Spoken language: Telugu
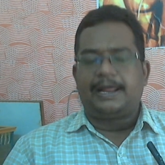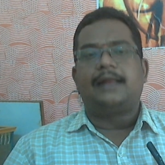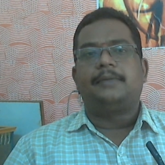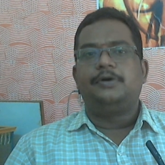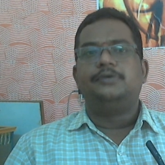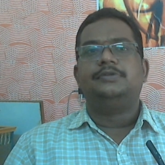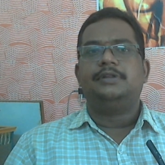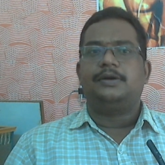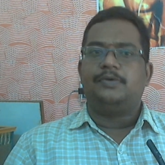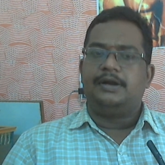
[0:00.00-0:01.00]
ప్రారంభం
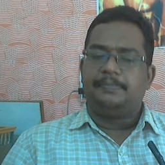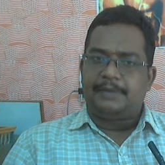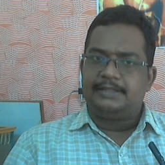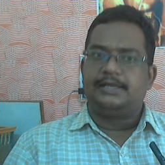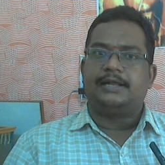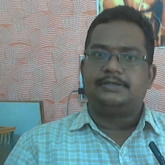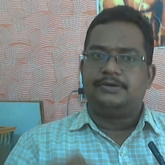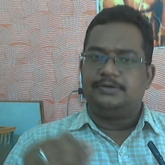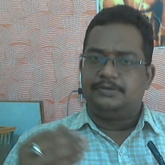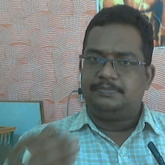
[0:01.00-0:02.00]
అవుతుంది అనుకోండి పాతిక
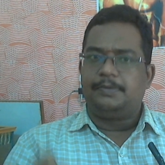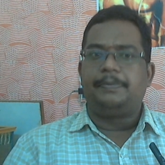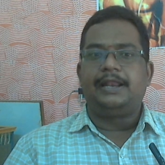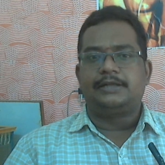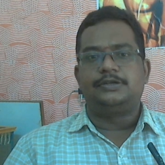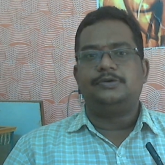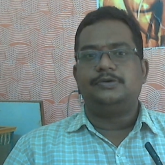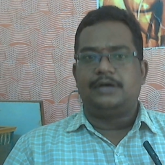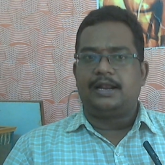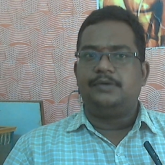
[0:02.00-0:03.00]
లక్షలు ముప్పై లక్షలు
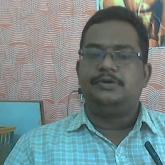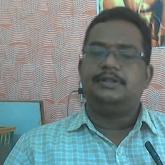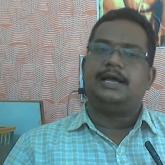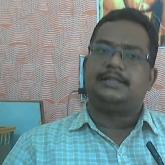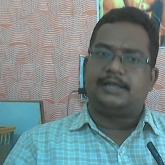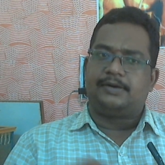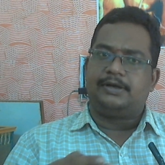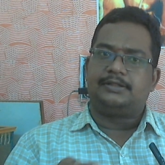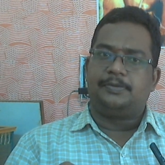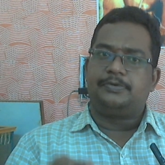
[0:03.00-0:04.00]
అలా ఉంటుంది ఆ
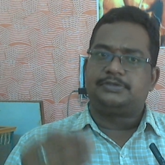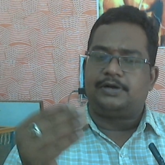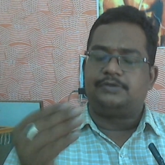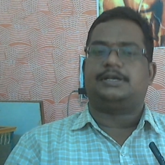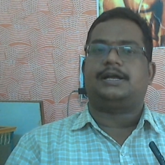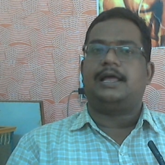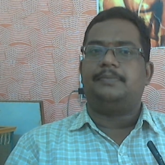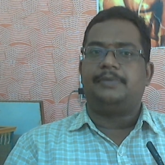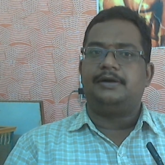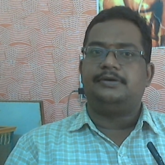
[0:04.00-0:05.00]
తర్వాత అప్పుడు సంవత్సర
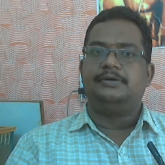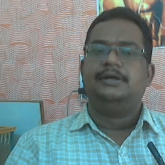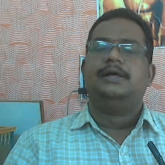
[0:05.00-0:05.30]
కాలం పాటు